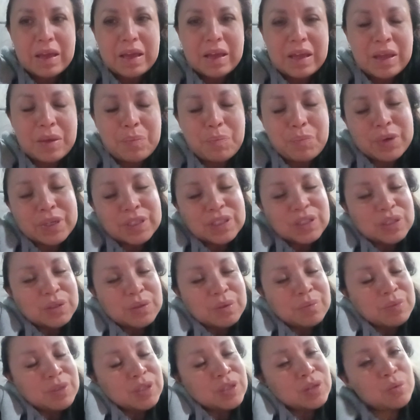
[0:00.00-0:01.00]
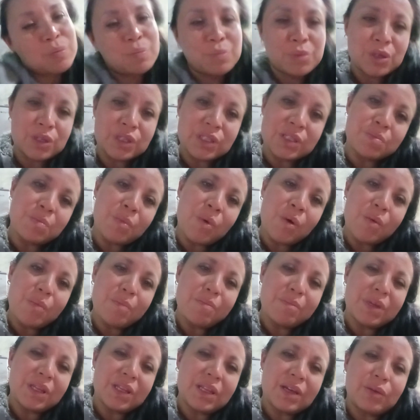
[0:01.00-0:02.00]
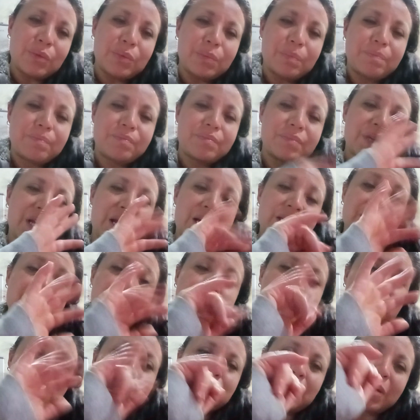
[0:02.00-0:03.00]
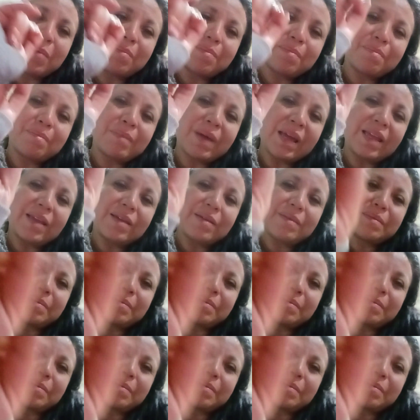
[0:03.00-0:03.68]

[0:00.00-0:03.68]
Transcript: Y pues nos vemos en un próximo video. Hasta la próxima. Bye.